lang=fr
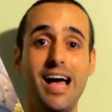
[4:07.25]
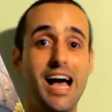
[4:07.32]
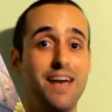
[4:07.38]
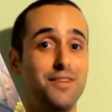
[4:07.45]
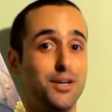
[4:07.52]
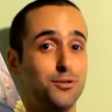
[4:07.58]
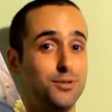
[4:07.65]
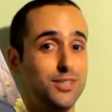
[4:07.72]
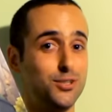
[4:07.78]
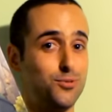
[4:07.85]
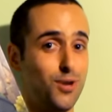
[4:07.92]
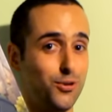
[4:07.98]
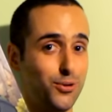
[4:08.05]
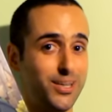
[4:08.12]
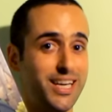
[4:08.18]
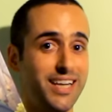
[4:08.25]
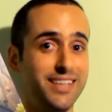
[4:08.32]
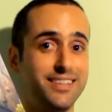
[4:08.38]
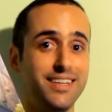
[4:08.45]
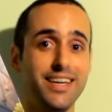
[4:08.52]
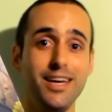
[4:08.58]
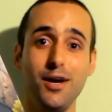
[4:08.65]
Avec une histoire de
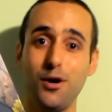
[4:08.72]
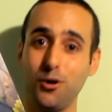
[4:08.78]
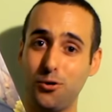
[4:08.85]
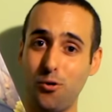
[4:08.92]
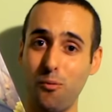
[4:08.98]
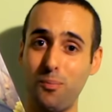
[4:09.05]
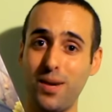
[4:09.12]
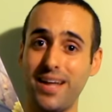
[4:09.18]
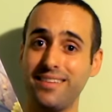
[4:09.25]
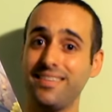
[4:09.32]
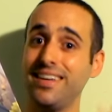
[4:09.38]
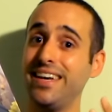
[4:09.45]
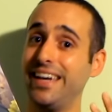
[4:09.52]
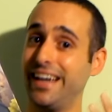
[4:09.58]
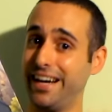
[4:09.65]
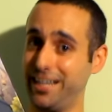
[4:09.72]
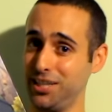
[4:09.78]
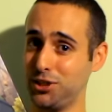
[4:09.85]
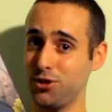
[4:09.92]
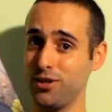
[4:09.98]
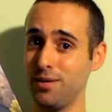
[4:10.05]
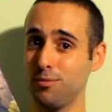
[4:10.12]
qualité, complète et
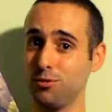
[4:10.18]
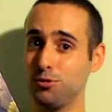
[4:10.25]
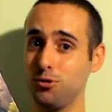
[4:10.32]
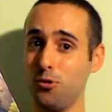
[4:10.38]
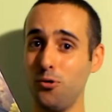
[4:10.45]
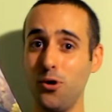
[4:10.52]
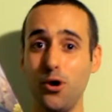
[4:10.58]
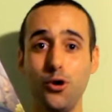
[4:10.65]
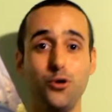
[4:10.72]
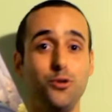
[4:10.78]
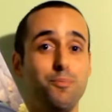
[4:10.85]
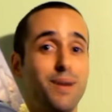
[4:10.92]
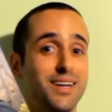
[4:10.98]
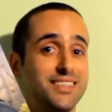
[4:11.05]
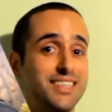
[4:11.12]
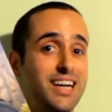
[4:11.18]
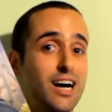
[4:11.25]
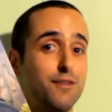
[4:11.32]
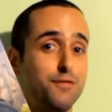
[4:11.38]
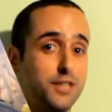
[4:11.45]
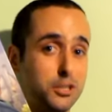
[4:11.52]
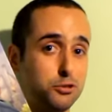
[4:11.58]
riche en émotions, une partie
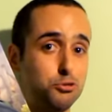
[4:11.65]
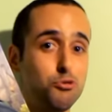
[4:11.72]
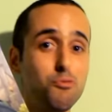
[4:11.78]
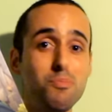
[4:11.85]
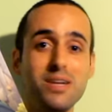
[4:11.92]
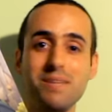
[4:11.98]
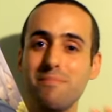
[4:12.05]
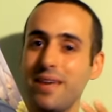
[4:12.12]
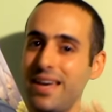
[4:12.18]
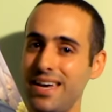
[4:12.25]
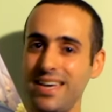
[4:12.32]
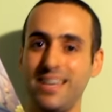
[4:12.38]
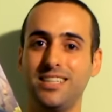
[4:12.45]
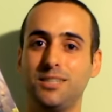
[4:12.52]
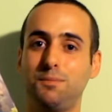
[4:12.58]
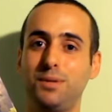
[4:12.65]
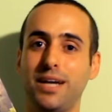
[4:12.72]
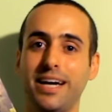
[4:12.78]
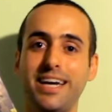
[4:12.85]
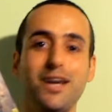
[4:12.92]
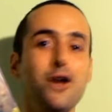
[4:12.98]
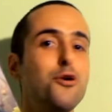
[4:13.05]
graphique sublime et
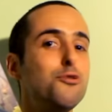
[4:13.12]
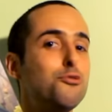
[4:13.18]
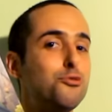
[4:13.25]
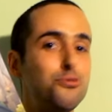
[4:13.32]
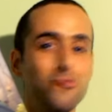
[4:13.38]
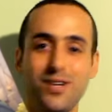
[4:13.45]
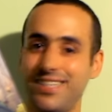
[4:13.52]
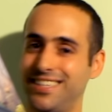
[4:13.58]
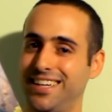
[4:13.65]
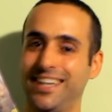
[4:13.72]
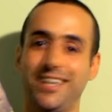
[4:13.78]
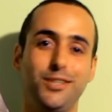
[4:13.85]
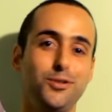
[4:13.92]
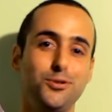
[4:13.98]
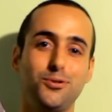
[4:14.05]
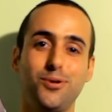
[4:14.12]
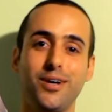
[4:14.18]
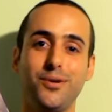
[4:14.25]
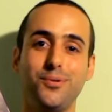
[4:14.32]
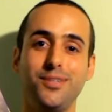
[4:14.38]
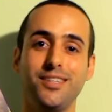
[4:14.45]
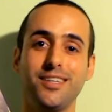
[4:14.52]
inspirée, tous les ingrédients sont
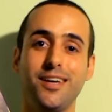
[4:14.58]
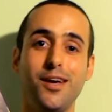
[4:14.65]
réunis.